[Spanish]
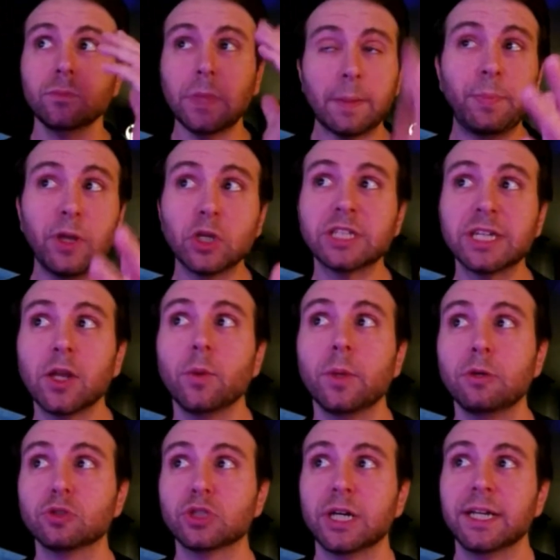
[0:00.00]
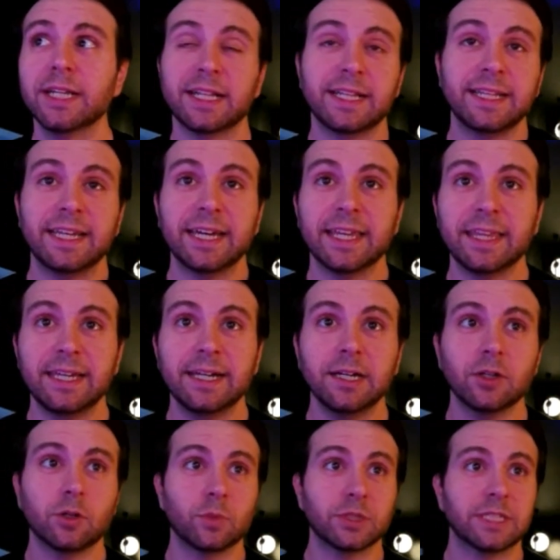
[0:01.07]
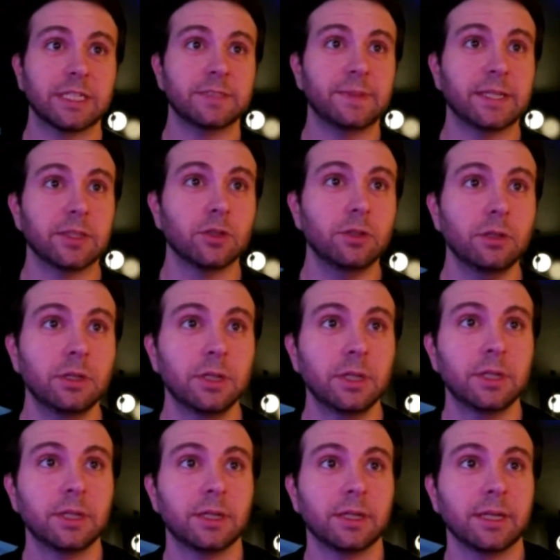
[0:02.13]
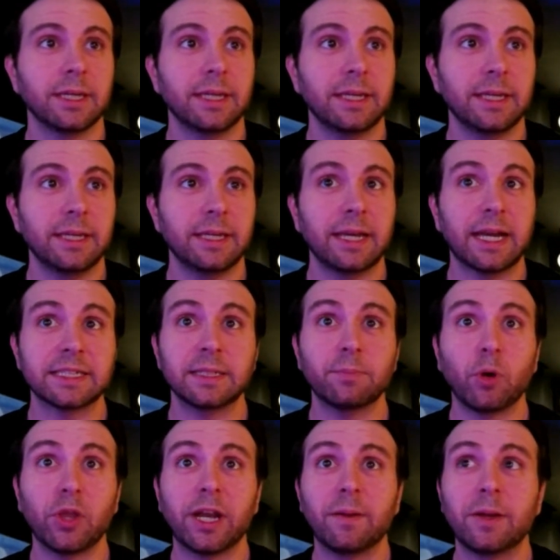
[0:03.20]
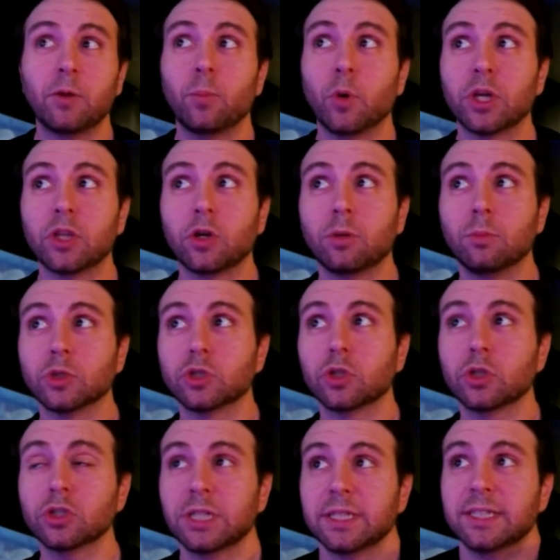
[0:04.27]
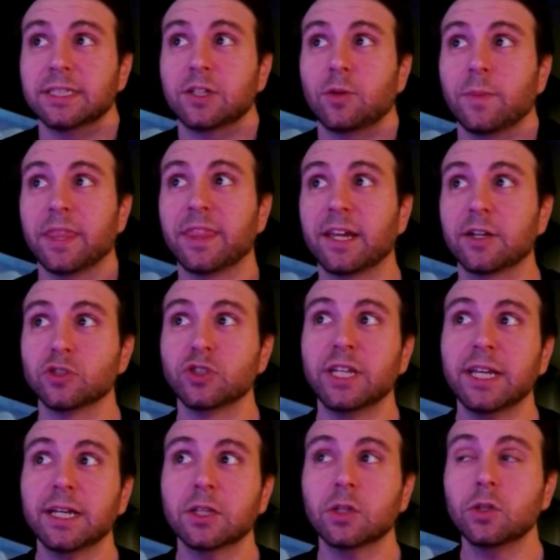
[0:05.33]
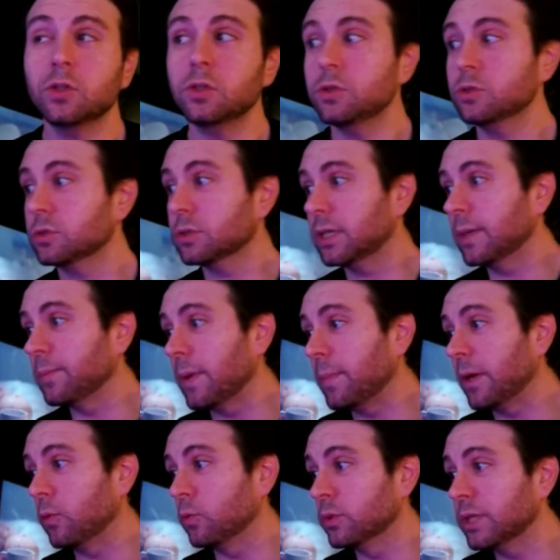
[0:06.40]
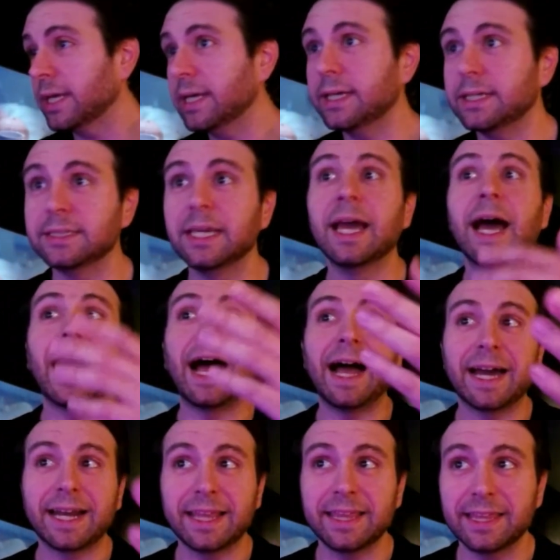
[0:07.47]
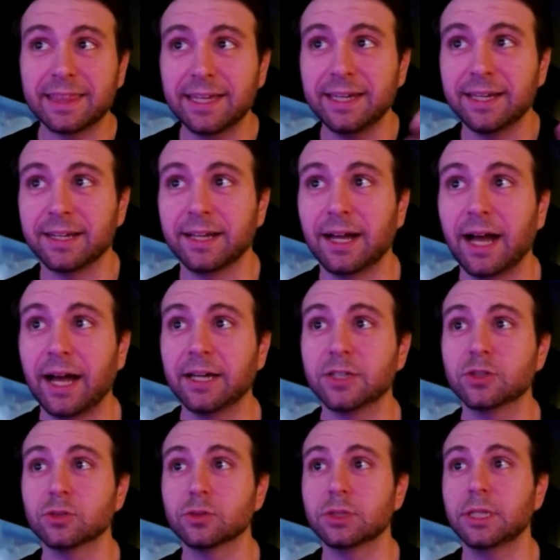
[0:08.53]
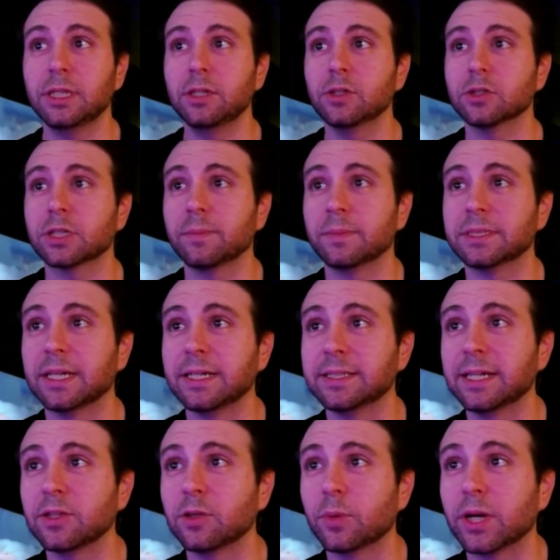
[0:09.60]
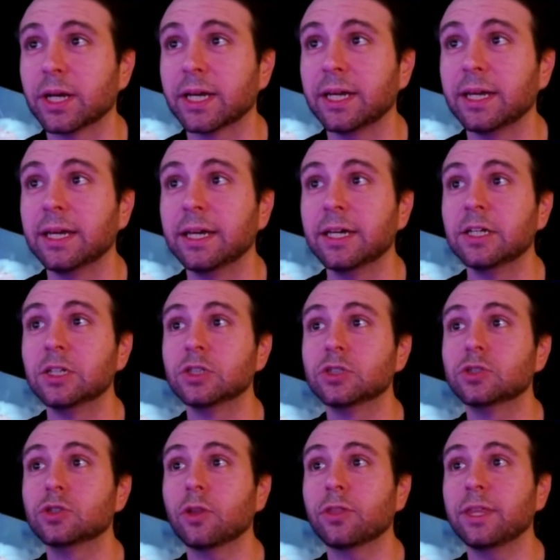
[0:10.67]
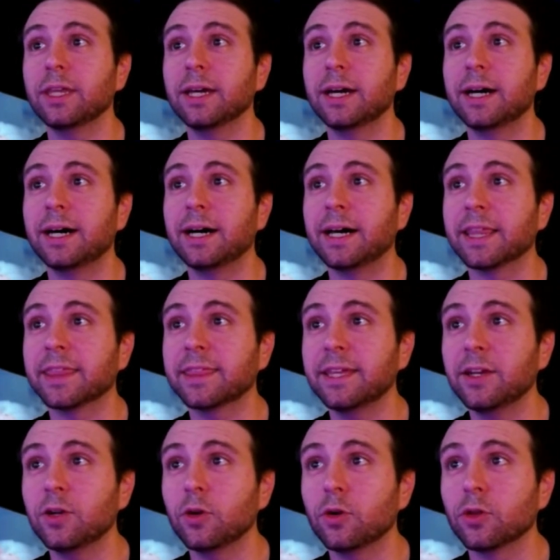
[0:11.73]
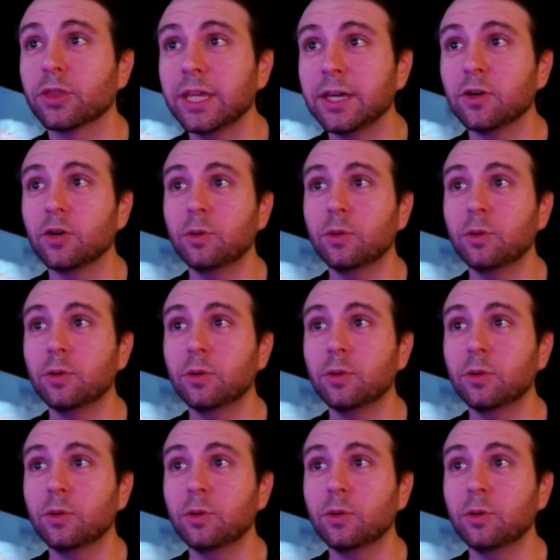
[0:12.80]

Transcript: Pero sí que lo voy a usar en el día a día, como estáis viendo, y así poder hablar un poquito con vosotros antes de comenzar los directos, que me preguntéis, agradecer a esos chirios que me estáis dando por aquí, Socia05,